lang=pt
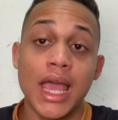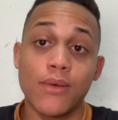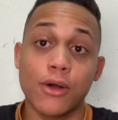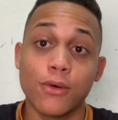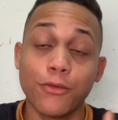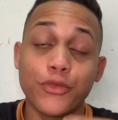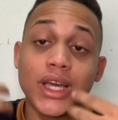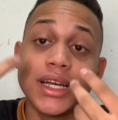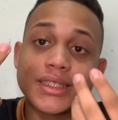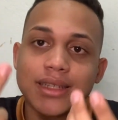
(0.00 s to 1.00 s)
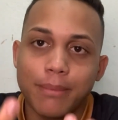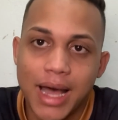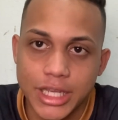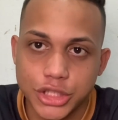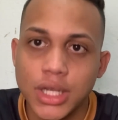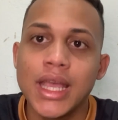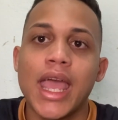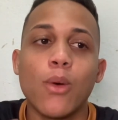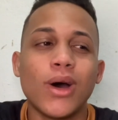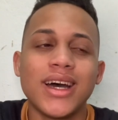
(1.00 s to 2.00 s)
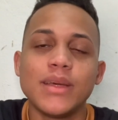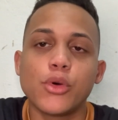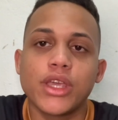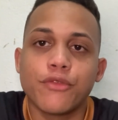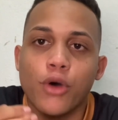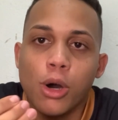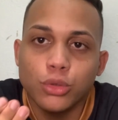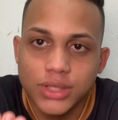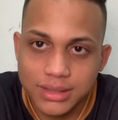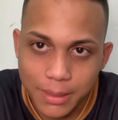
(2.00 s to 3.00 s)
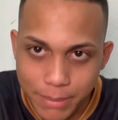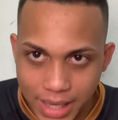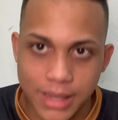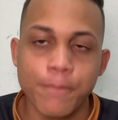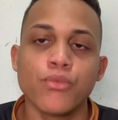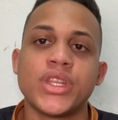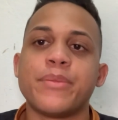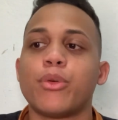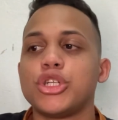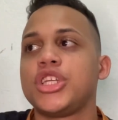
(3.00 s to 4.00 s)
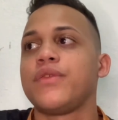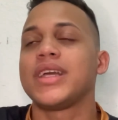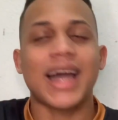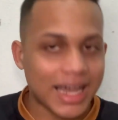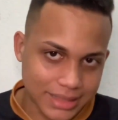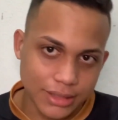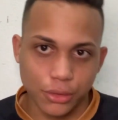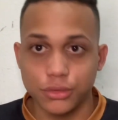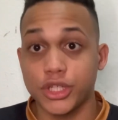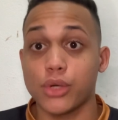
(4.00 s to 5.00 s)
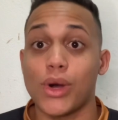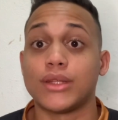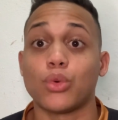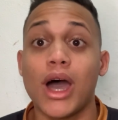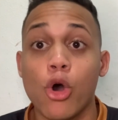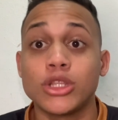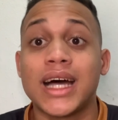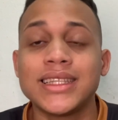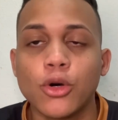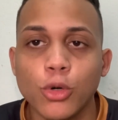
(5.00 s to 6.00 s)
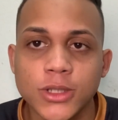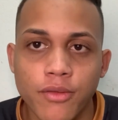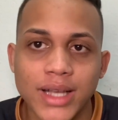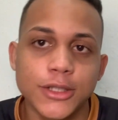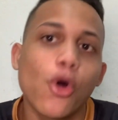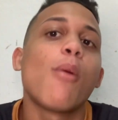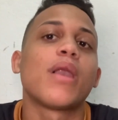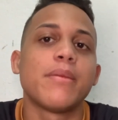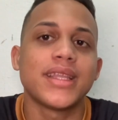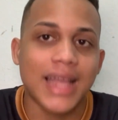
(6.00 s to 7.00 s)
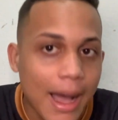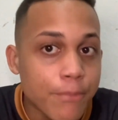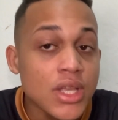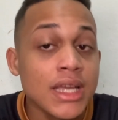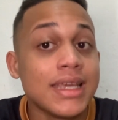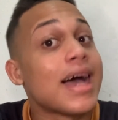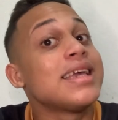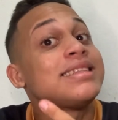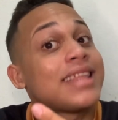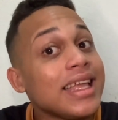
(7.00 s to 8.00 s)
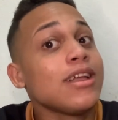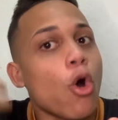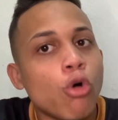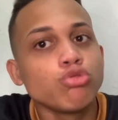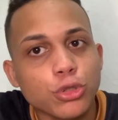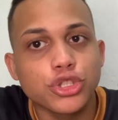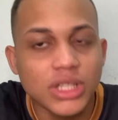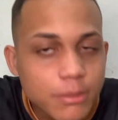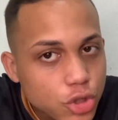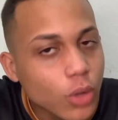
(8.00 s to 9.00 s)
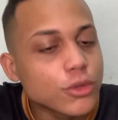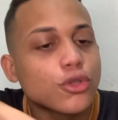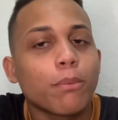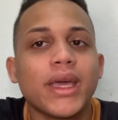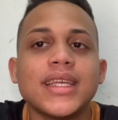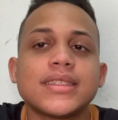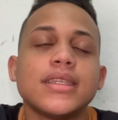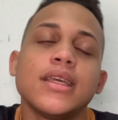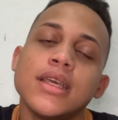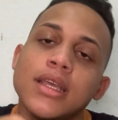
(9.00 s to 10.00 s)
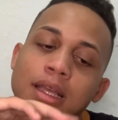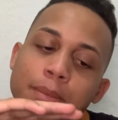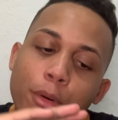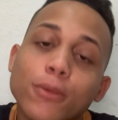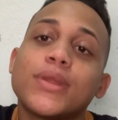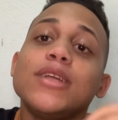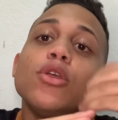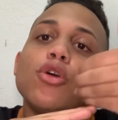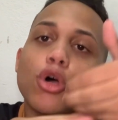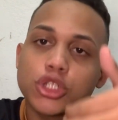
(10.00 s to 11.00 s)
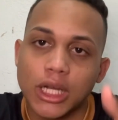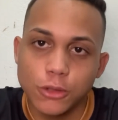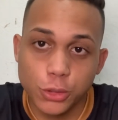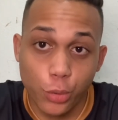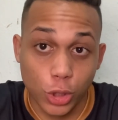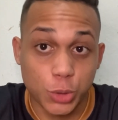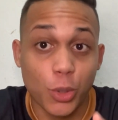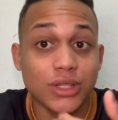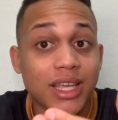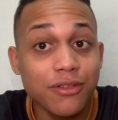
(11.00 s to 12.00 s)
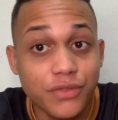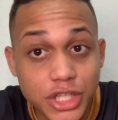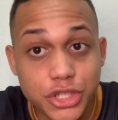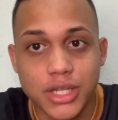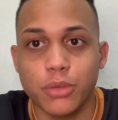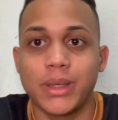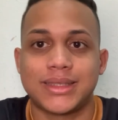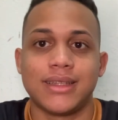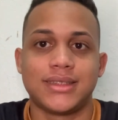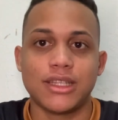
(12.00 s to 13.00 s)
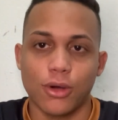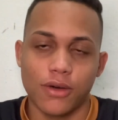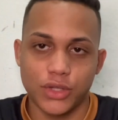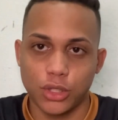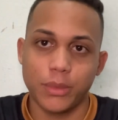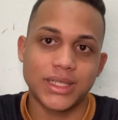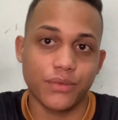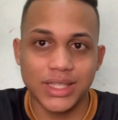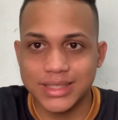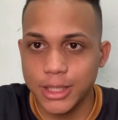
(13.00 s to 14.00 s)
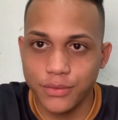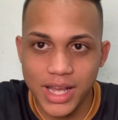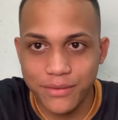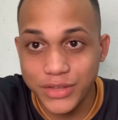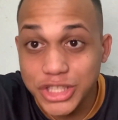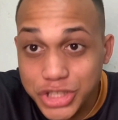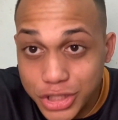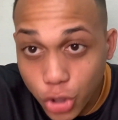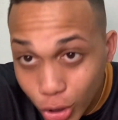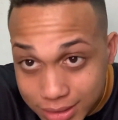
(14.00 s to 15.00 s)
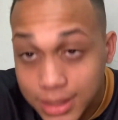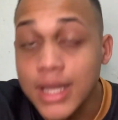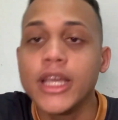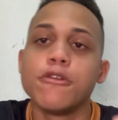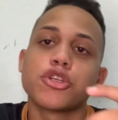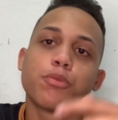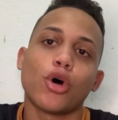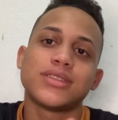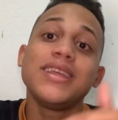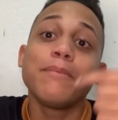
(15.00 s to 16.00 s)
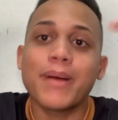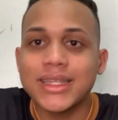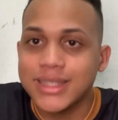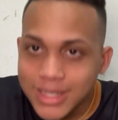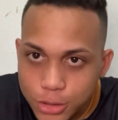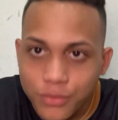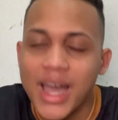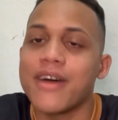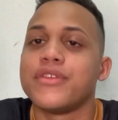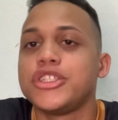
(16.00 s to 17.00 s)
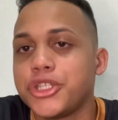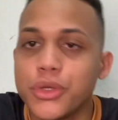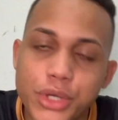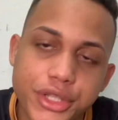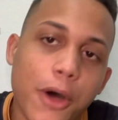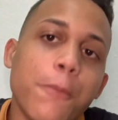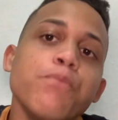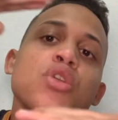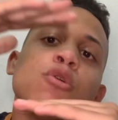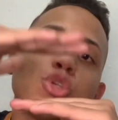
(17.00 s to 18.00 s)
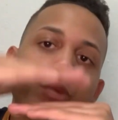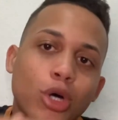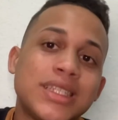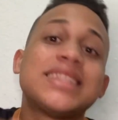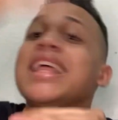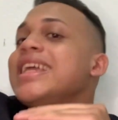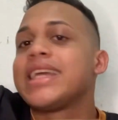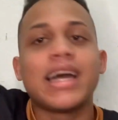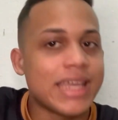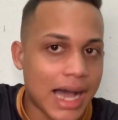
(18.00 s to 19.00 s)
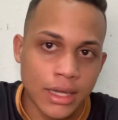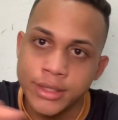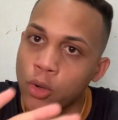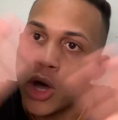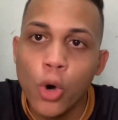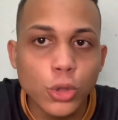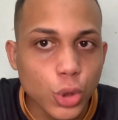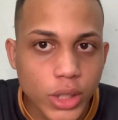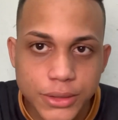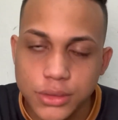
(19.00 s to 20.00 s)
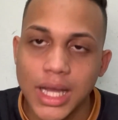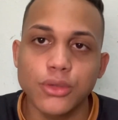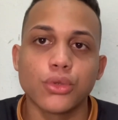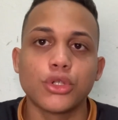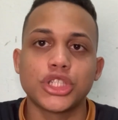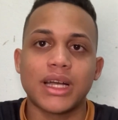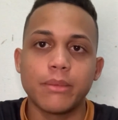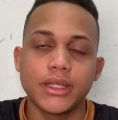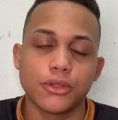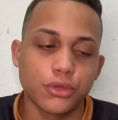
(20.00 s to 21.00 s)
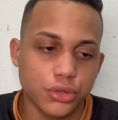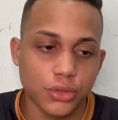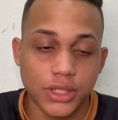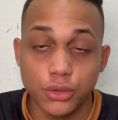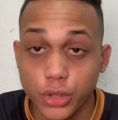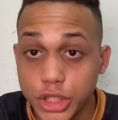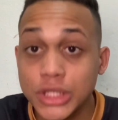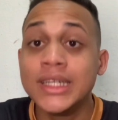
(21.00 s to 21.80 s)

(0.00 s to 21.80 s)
É uma confiança mais, é um ânimo que volta também depois de ficar dentro do G4. A rodada hoje vai se complementar. E aí tem outros times como Tombense podendo encostar no Sport. O Sport tem 20, a Tombense tem 19. A Tombense vencendo vai a 22 e o Sport empatando vai a 21. Então o Sport tem que ganhar. Não há outro resultado hoje na mente dos torcedores,